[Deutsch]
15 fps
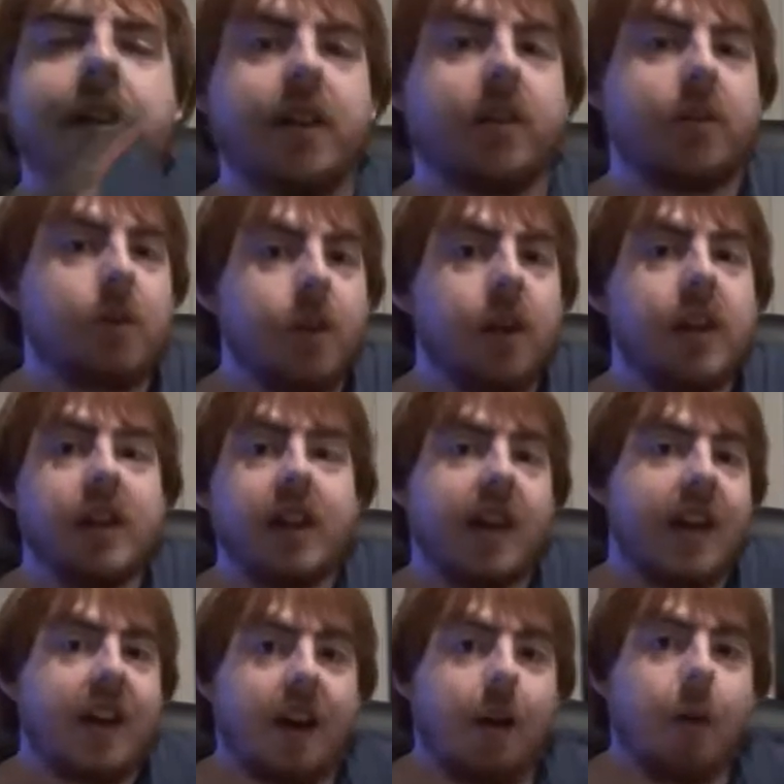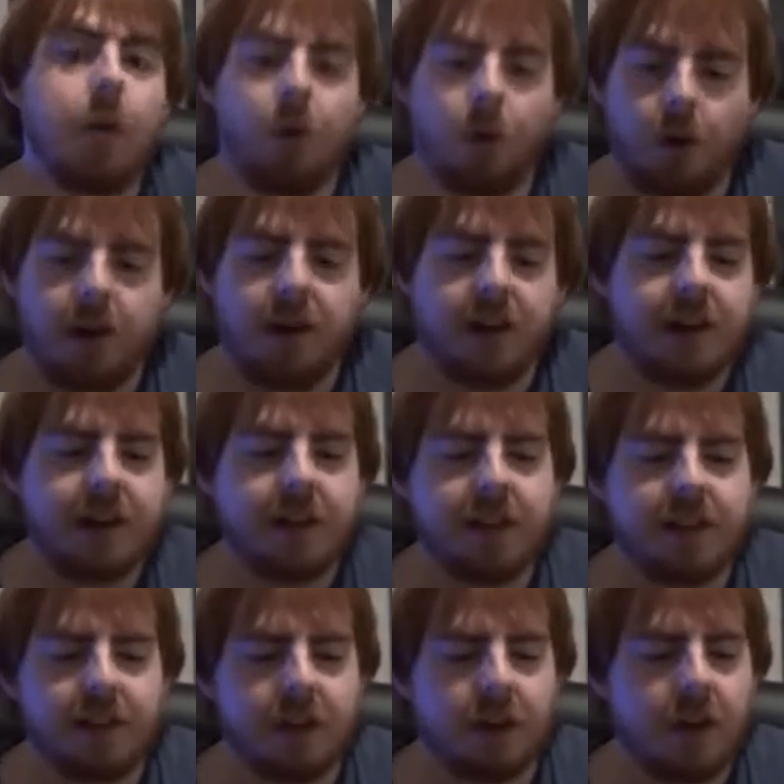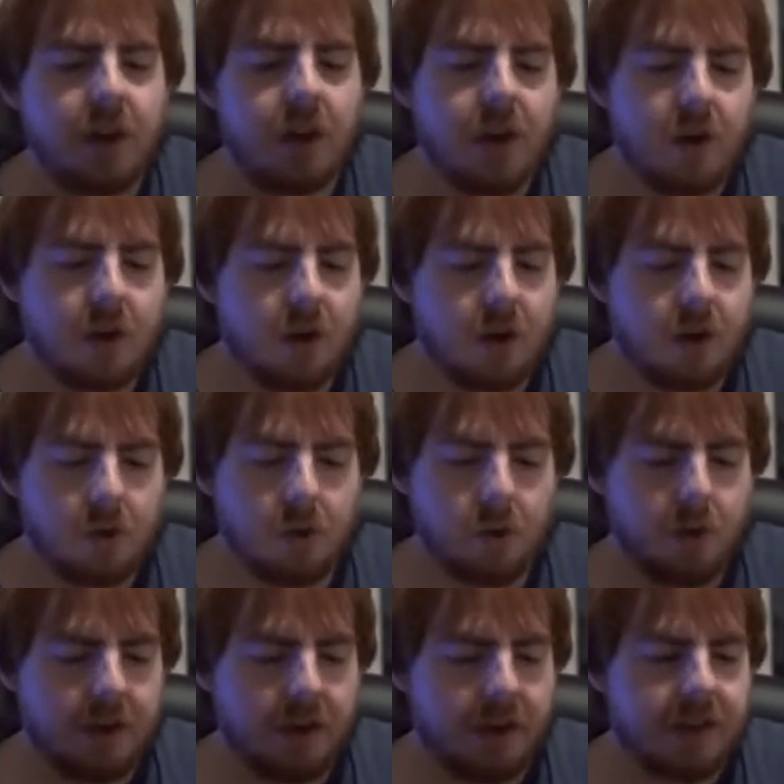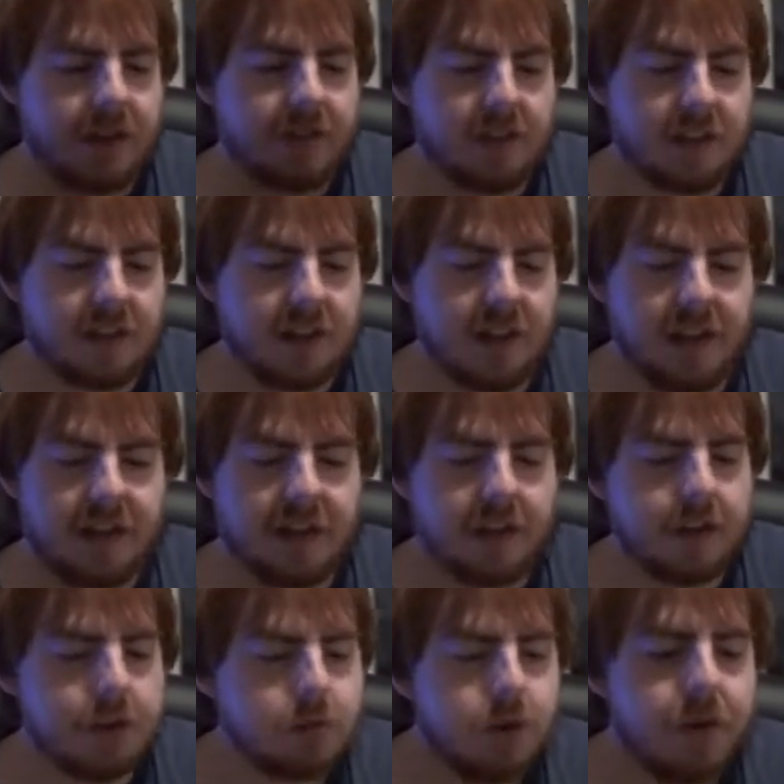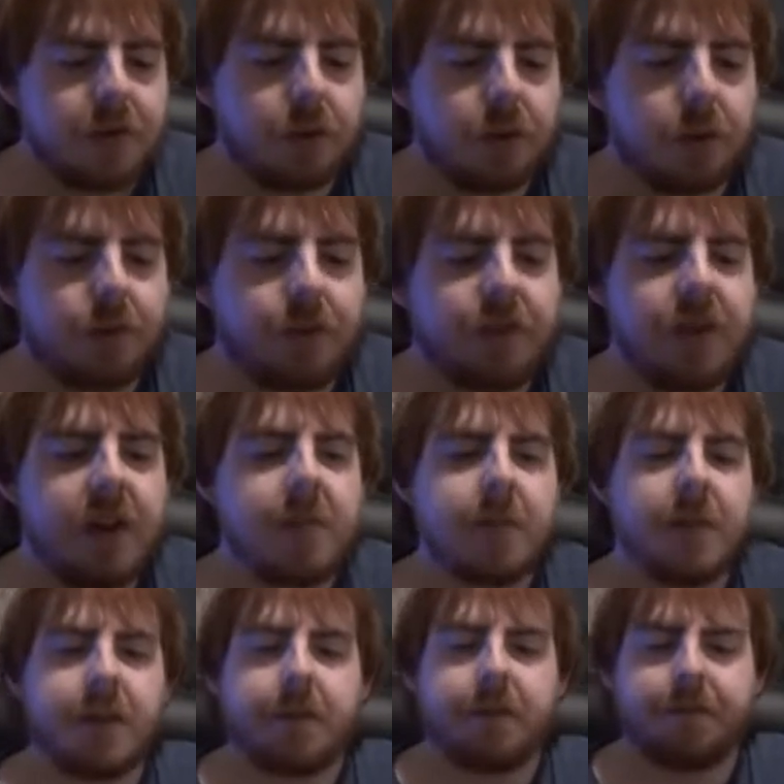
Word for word: natürlich auch online lesen oder irgendwelche anderen Reviews zu Filmen.